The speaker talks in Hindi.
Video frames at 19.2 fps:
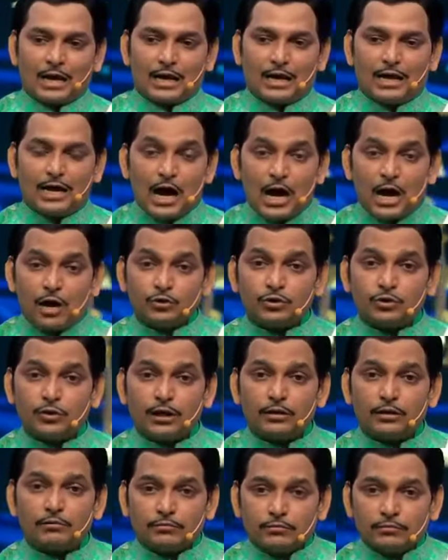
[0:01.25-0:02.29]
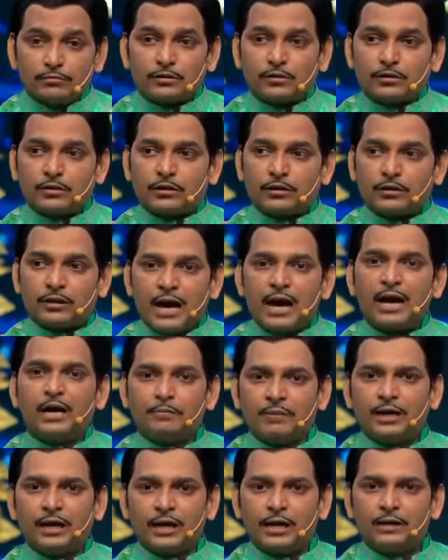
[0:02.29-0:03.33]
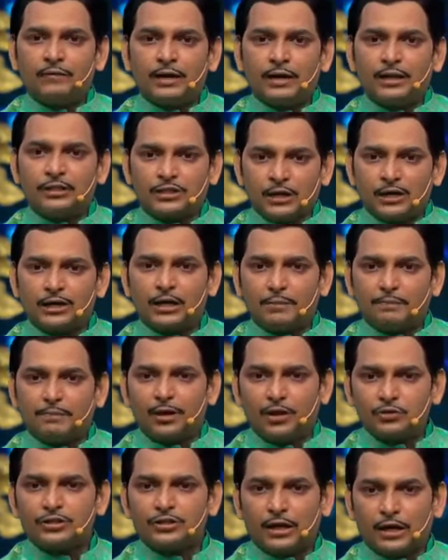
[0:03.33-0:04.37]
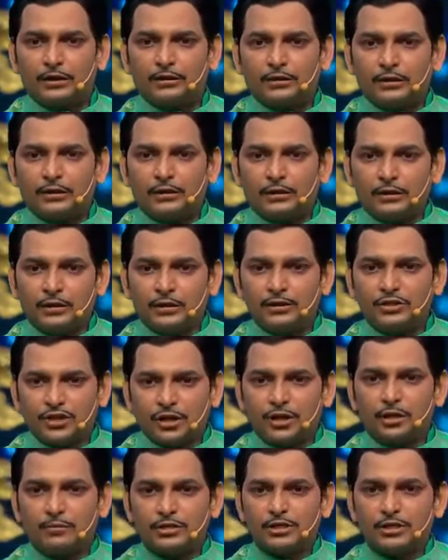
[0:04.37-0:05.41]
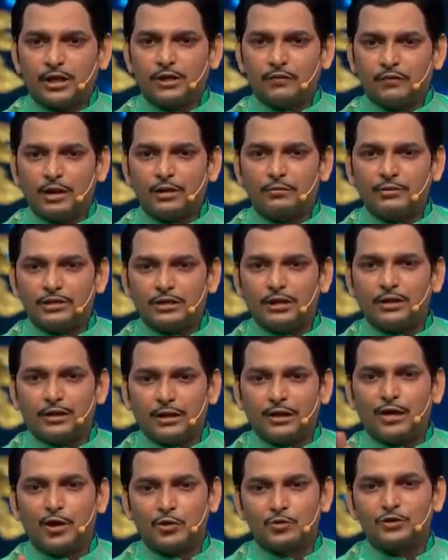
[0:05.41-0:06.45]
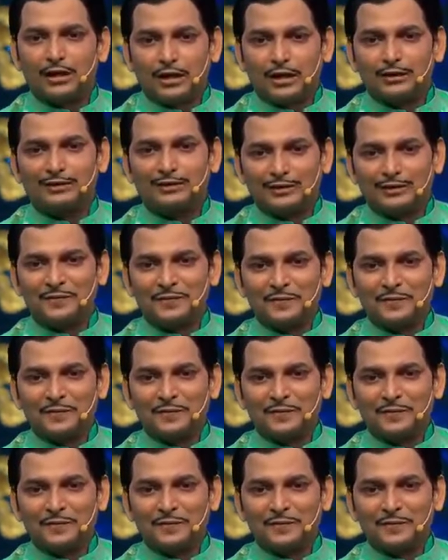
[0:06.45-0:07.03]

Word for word: गांव जो कार बनाने वाले चल के पांव से आए थे ये शहर बसाने वाले भी चल के गांव से आए थे